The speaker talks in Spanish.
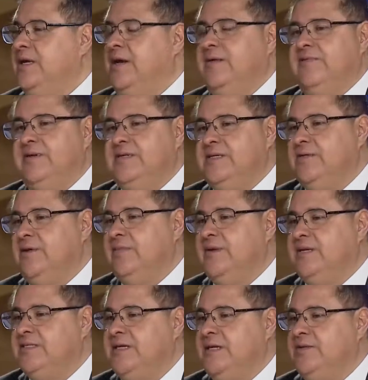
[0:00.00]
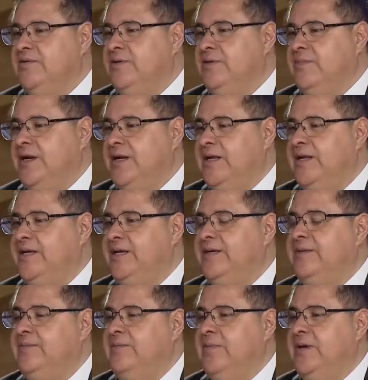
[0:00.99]
la fecha van marchando de
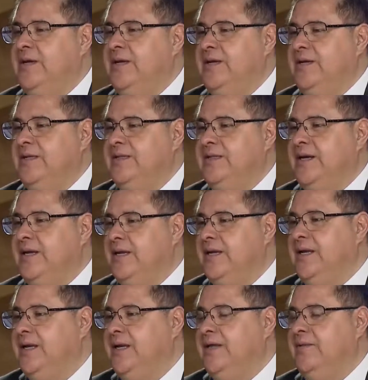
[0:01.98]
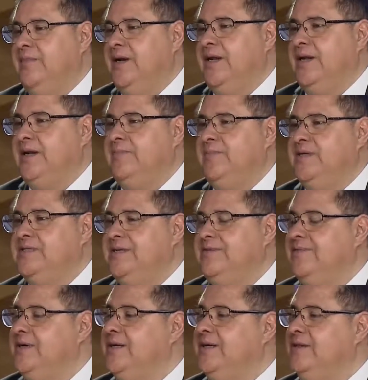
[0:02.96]
manera eh, tranquila y de manera
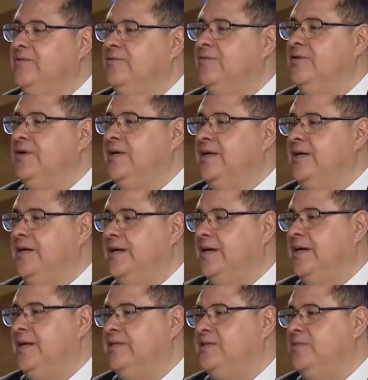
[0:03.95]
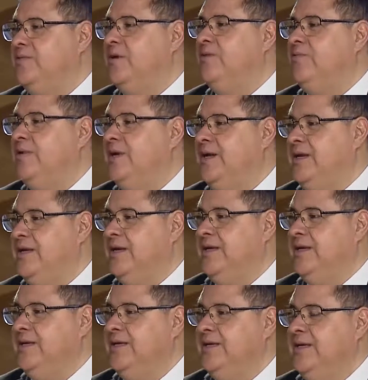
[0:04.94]
pacífica toda la relación laboral que
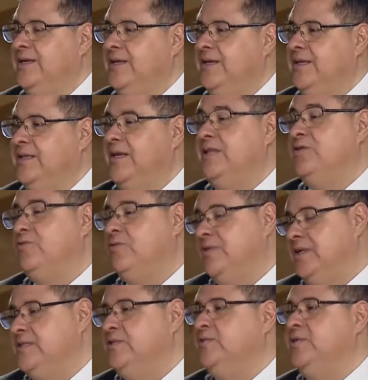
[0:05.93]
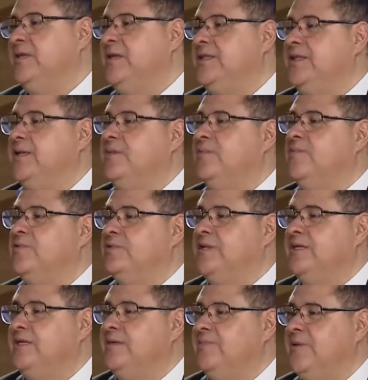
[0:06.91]
hay dentro de esta unidad tan
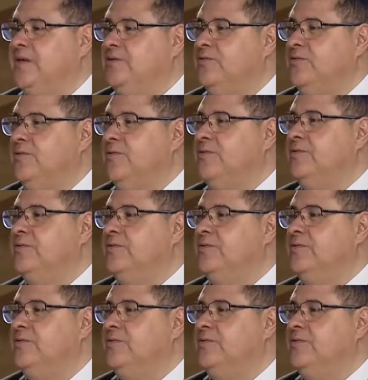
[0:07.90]
importante para Torreón.